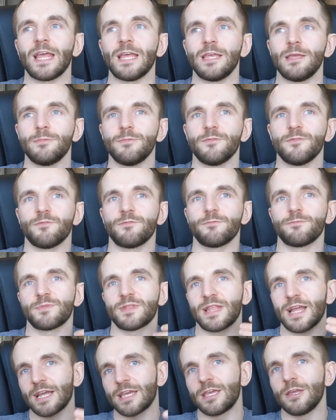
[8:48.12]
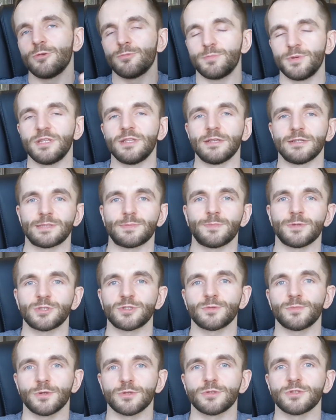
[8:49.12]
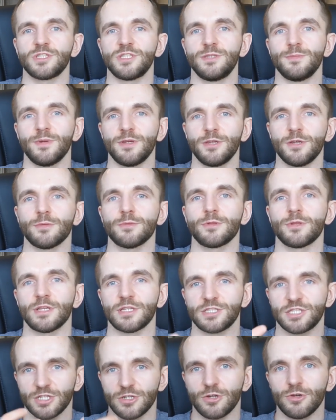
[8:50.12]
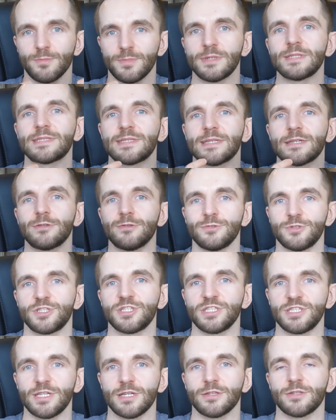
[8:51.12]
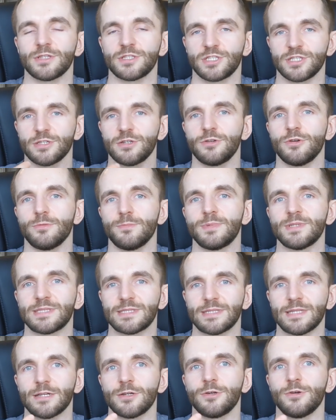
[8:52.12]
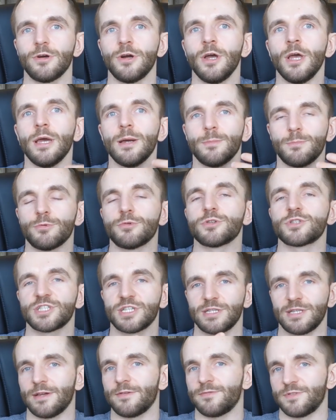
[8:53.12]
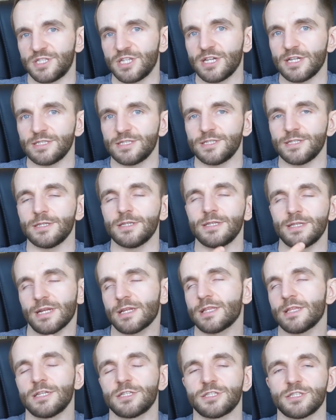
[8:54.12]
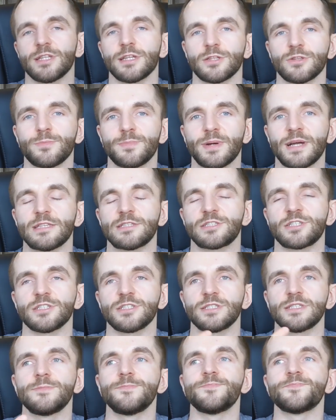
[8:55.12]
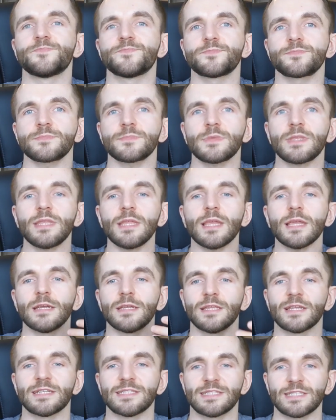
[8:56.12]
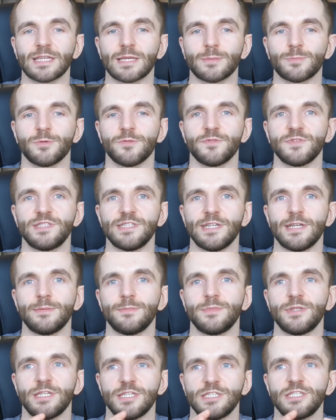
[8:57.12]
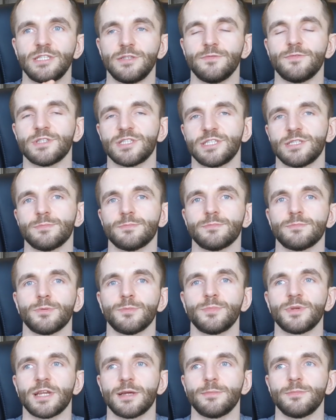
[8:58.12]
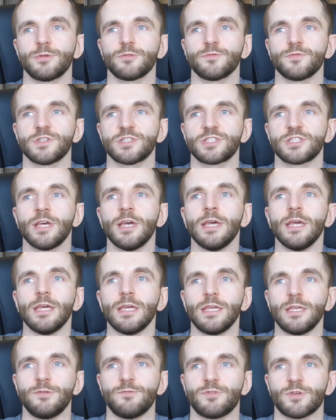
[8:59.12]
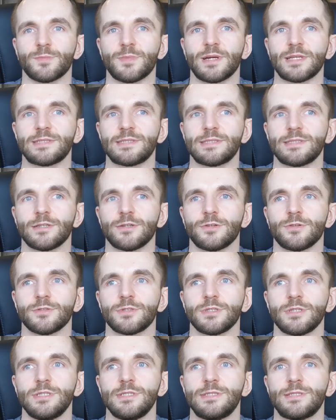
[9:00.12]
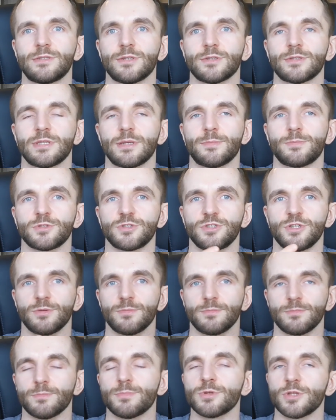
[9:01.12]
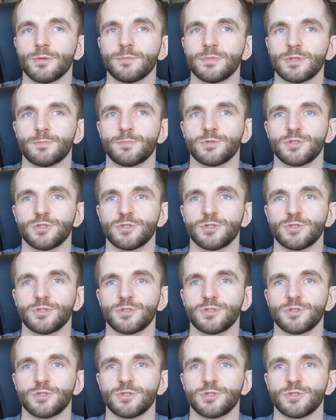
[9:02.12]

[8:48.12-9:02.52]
i w taki lub inny sposób odnosimy ją do naszego obecnego życia, do naszego obecnego położenia w czasie i tak należy na to patrzeć. I teraz, tak jak powiedziałem, jeśli właśnie pobieramy również informacje od istot na poziom, podobnym